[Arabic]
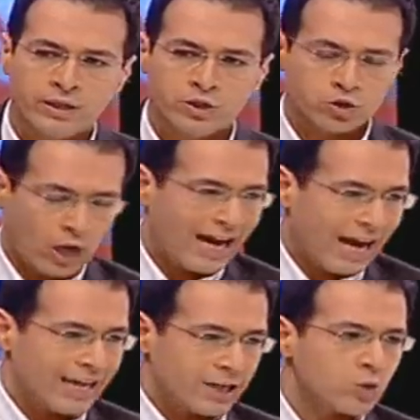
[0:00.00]
شو
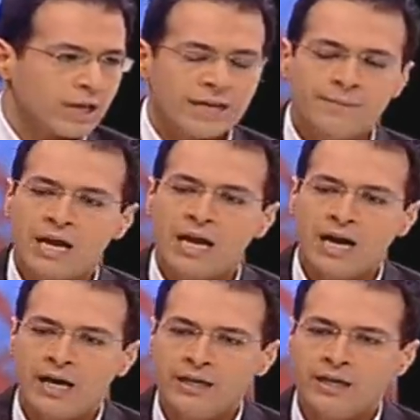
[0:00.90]
على شو كان
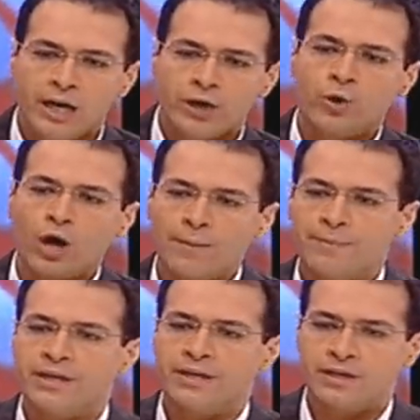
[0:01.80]
مراهن انه يخبرك؟